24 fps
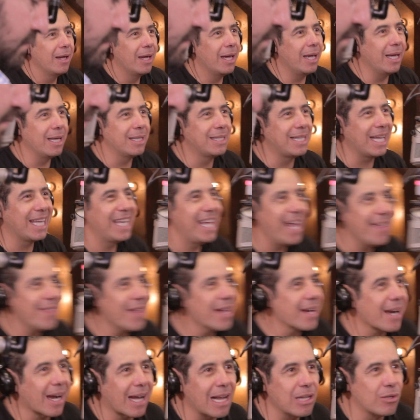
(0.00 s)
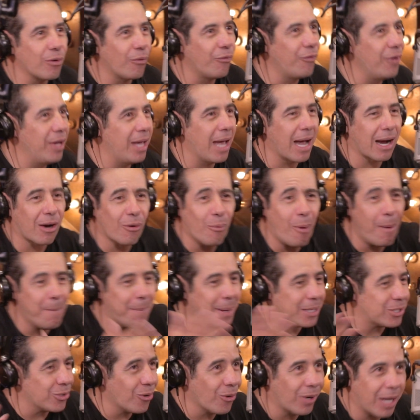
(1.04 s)
Este, ¿Quién es Raquel Sofía? ¿Cómo
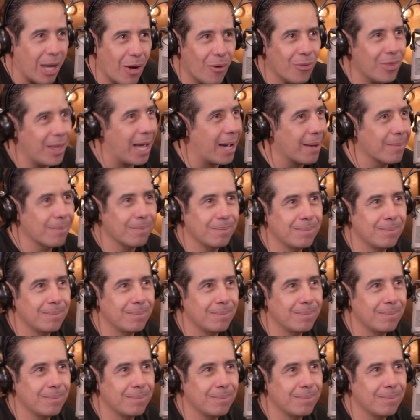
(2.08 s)
empezó? ¿Qué onda?